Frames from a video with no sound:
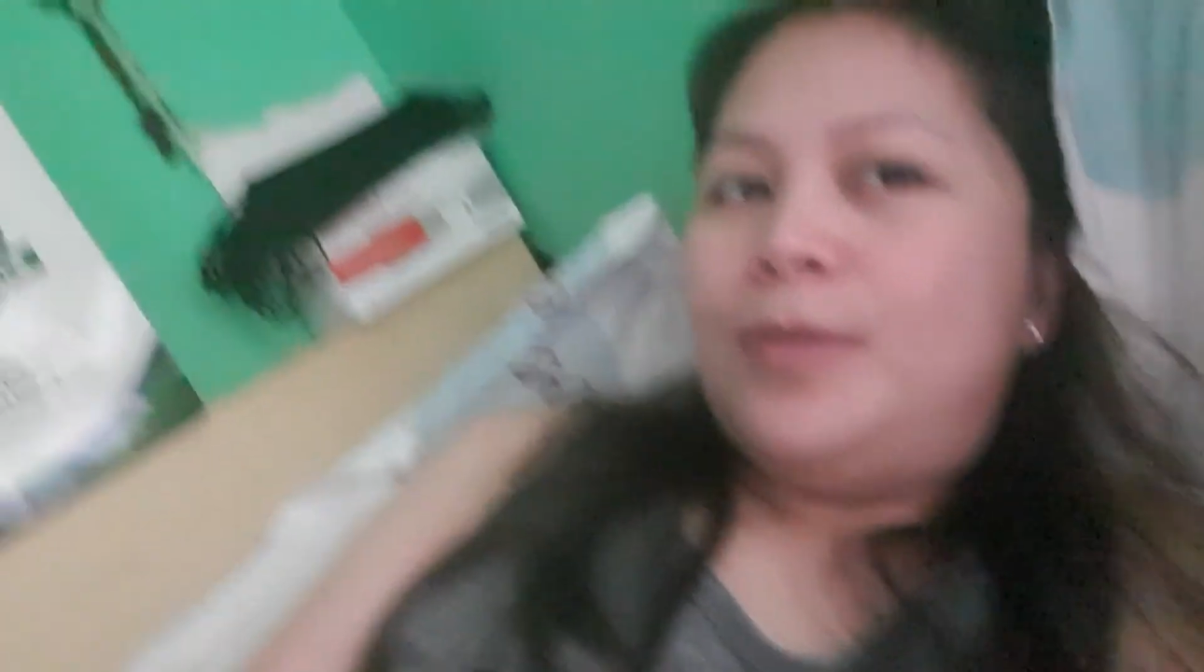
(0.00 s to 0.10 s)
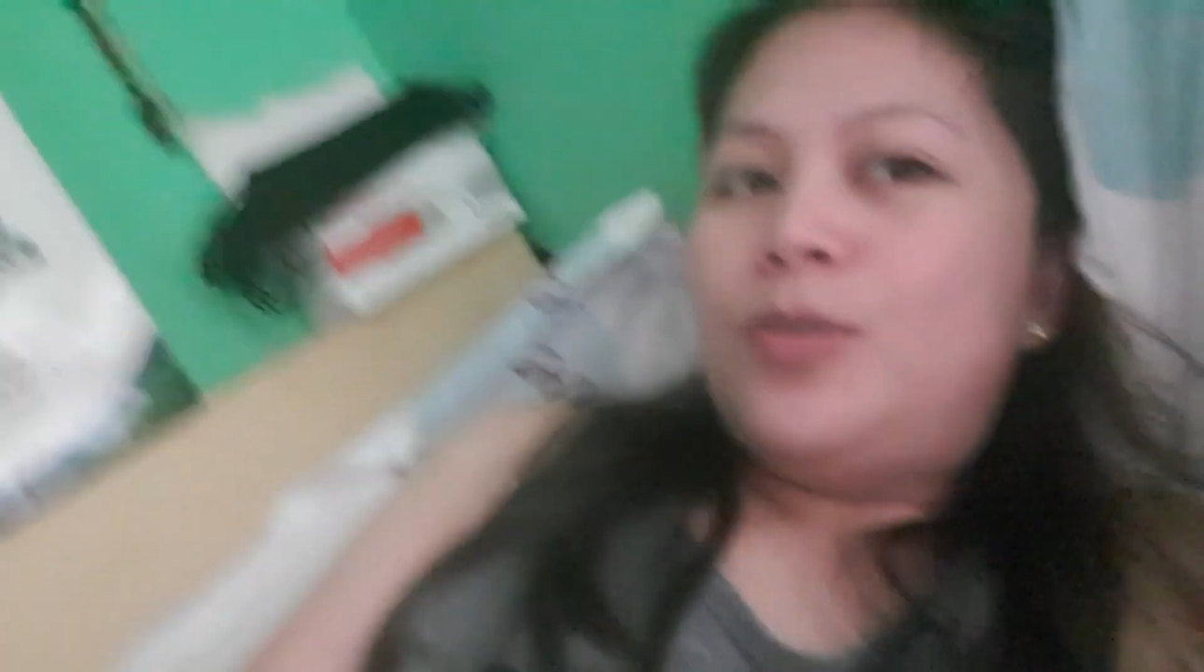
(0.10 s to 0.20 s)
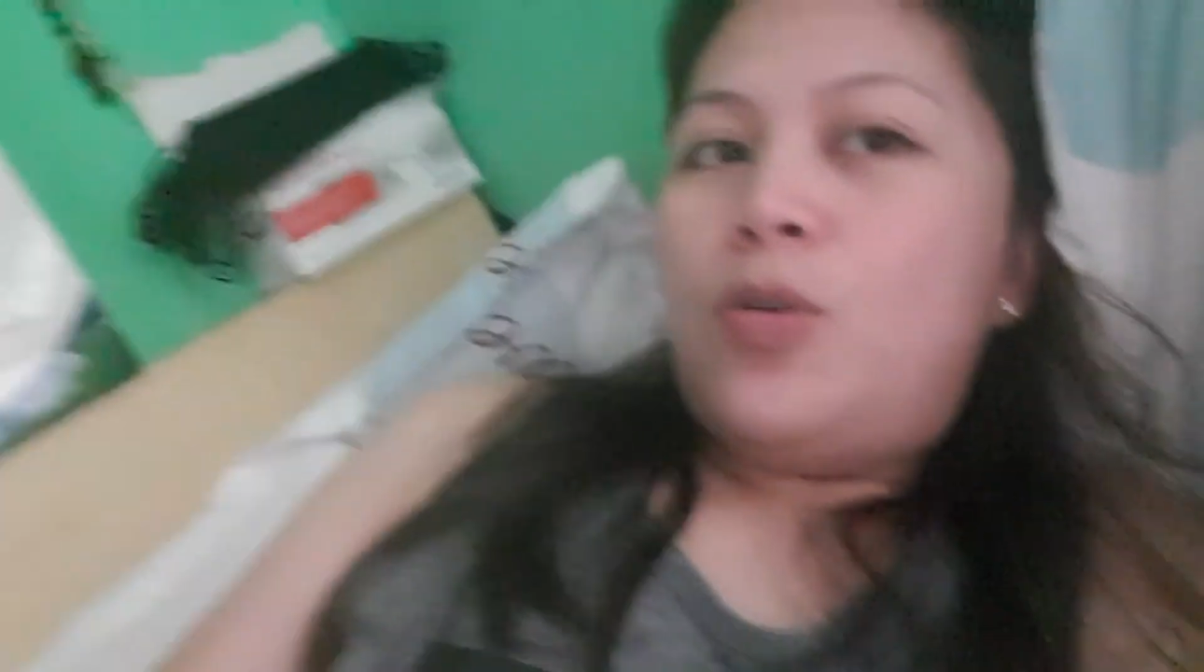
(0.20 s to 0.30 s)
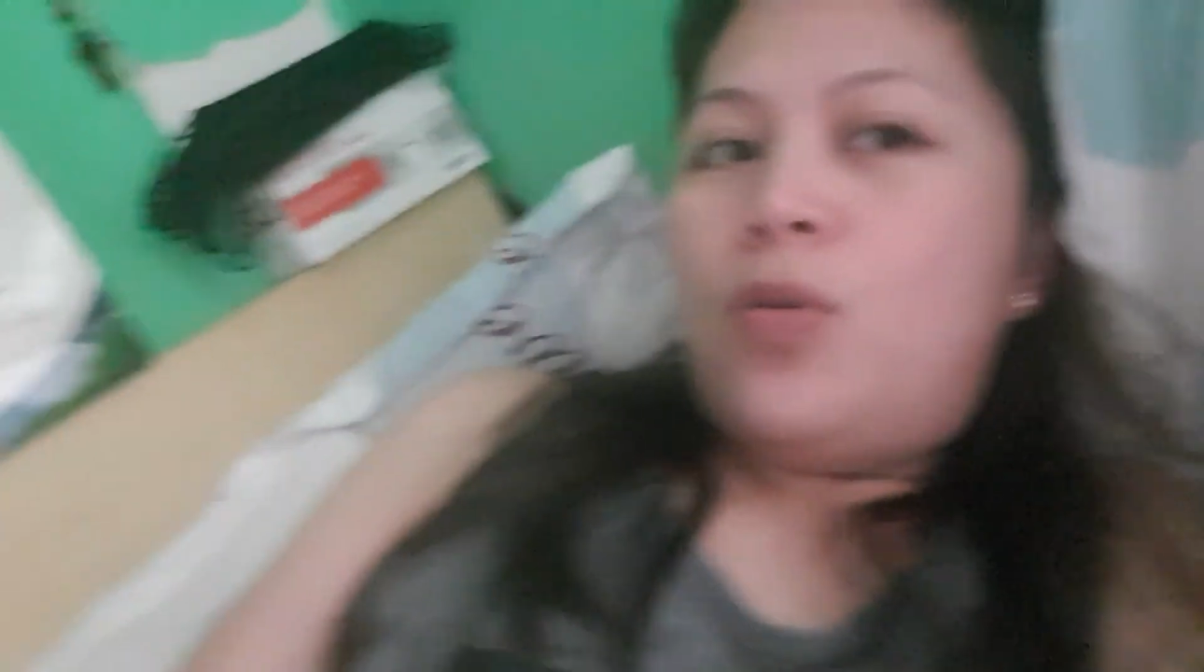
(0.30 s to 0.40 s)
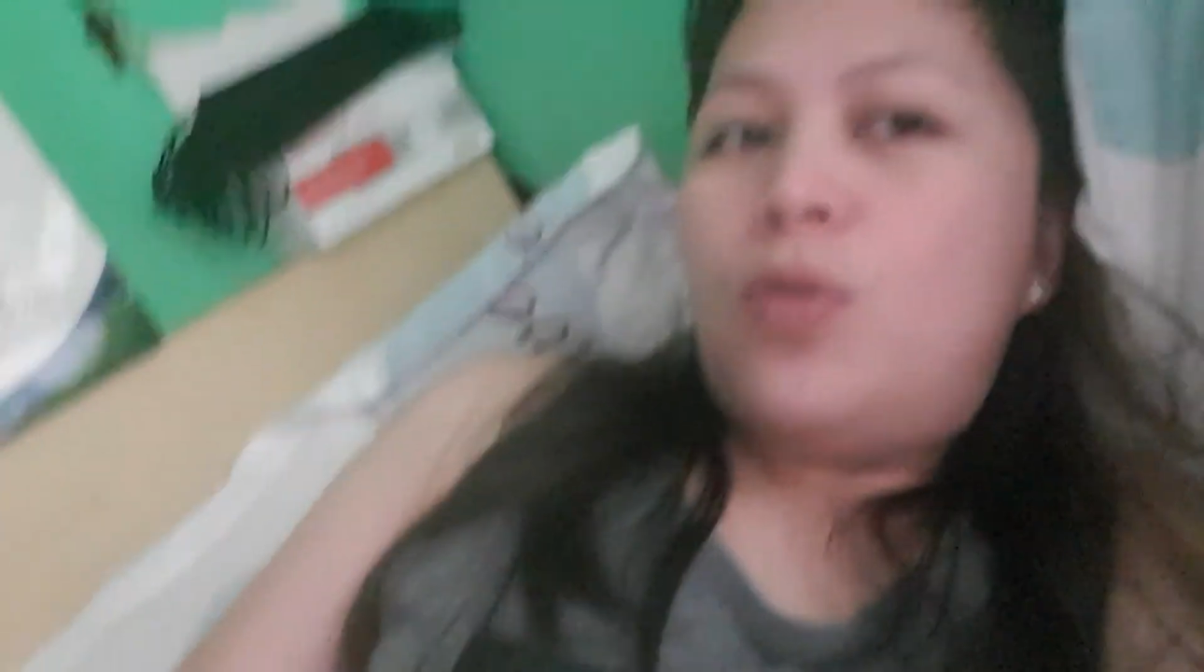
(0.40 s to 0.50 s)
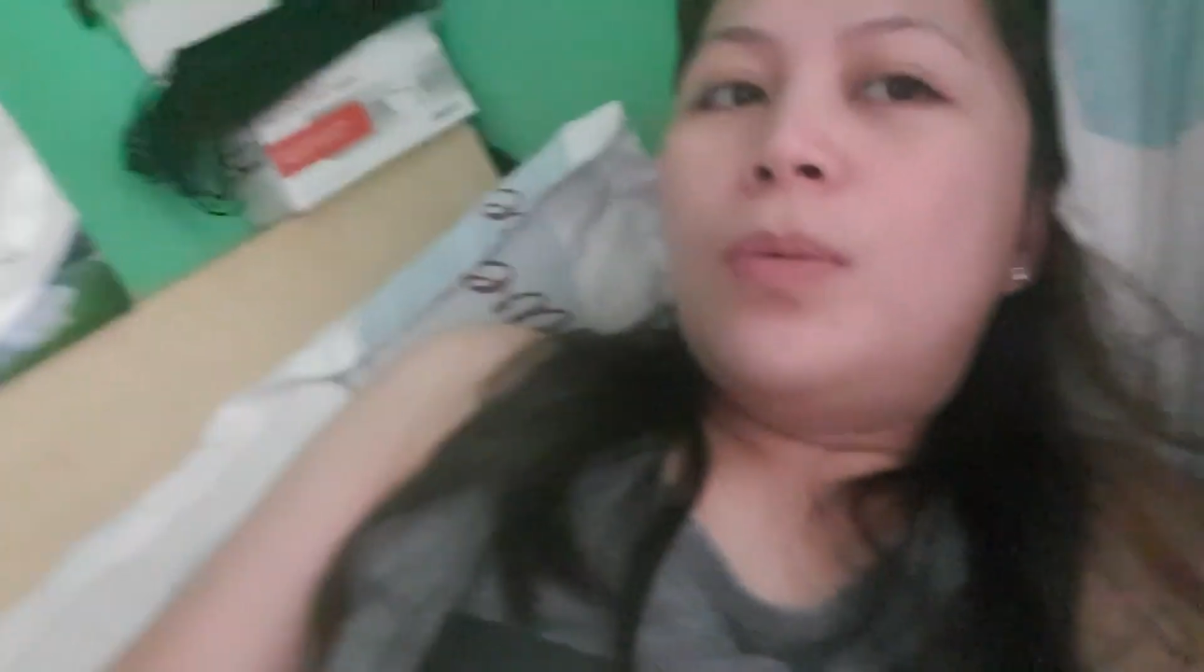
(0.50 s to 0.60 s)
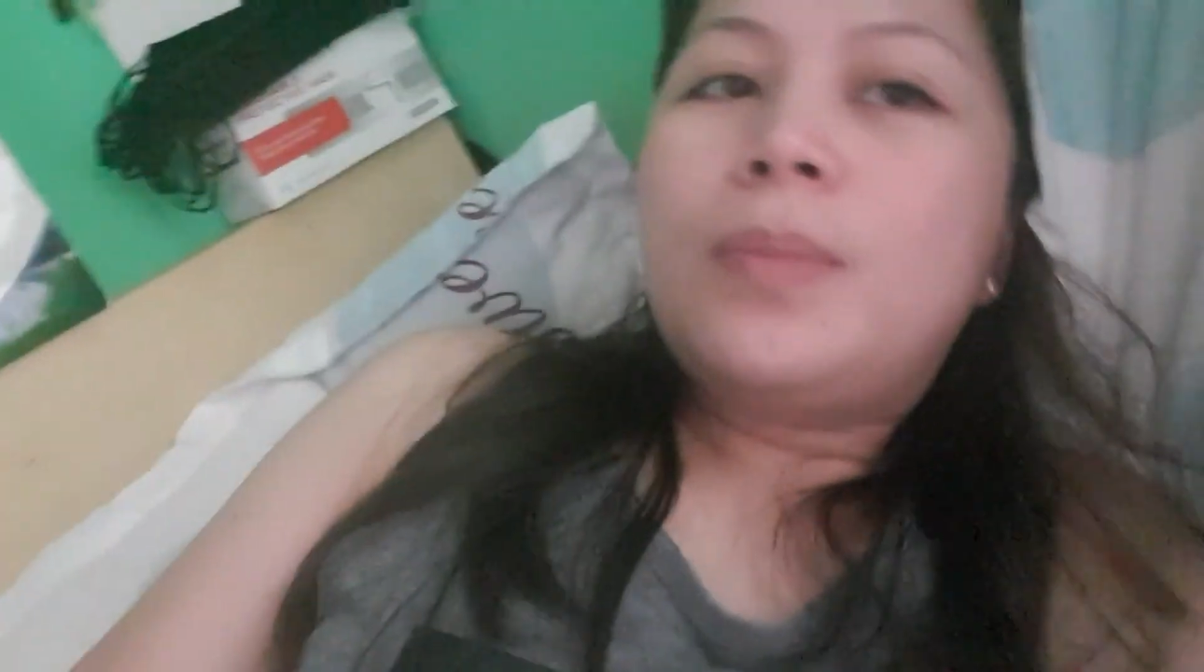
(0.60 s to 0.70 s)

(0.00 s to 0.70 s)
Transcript: So,